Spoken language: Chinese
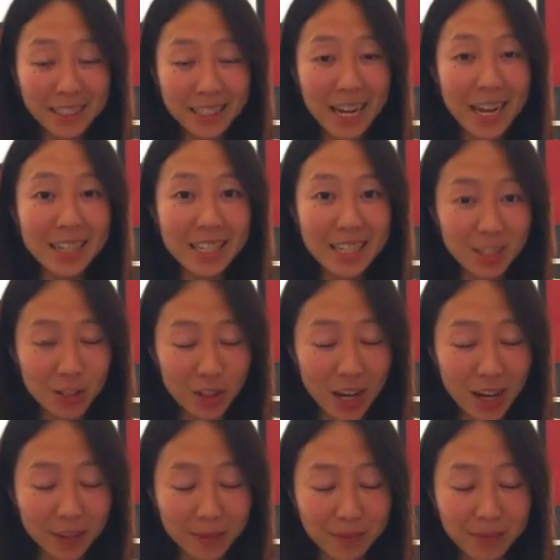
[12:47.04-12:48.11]
那以
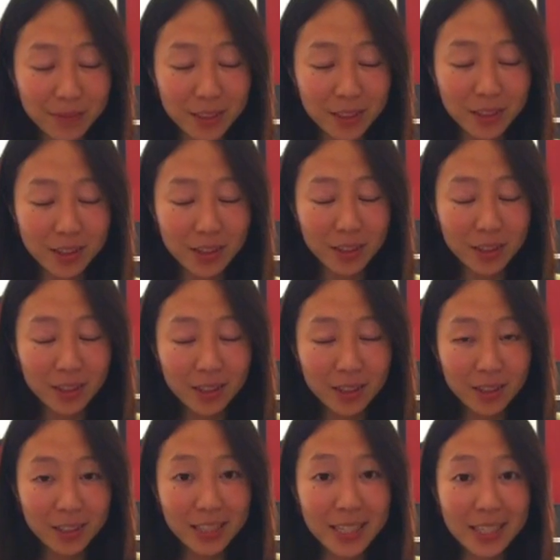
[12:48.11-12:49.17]
上，
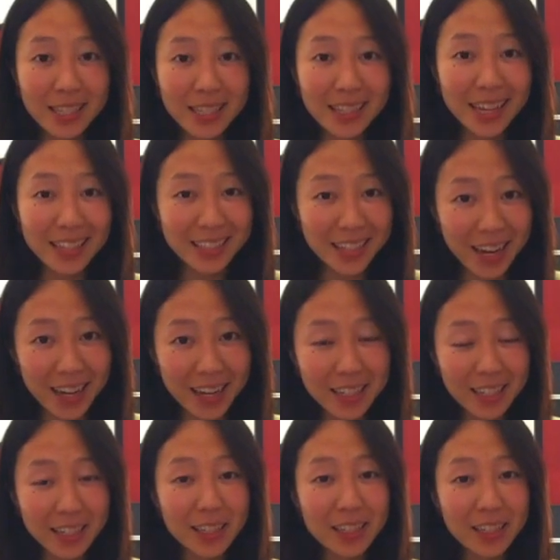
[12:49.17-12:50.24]
谢谢大家
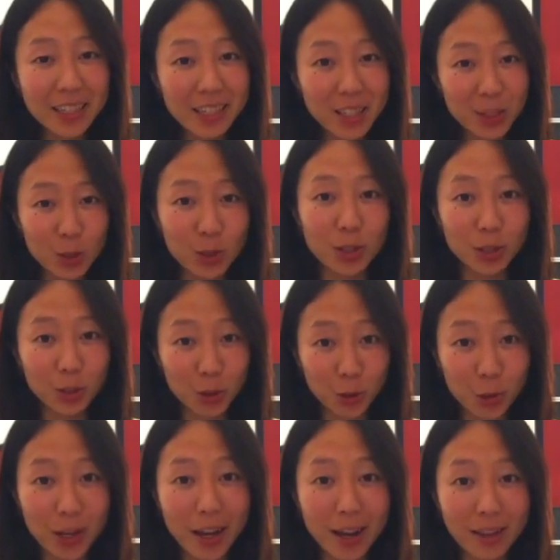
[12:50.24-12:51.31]
一直的
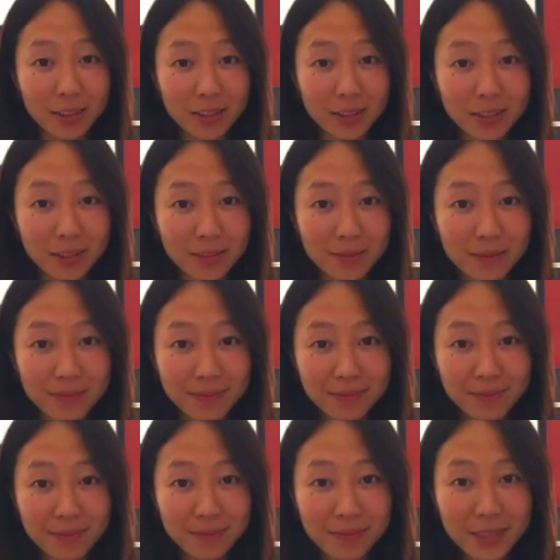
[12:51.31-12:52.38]
收看，
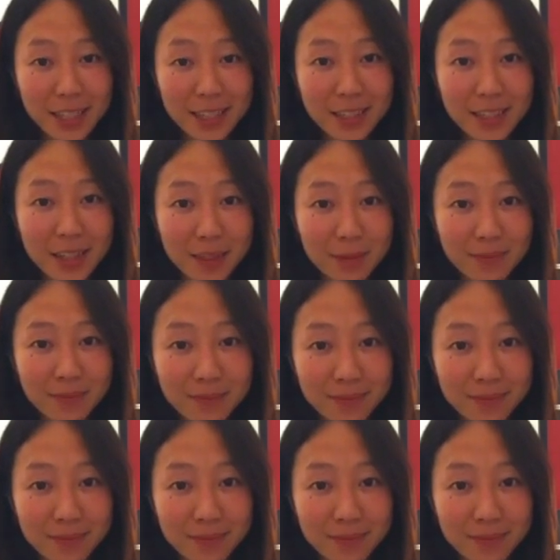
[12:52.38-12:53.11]
谢谢。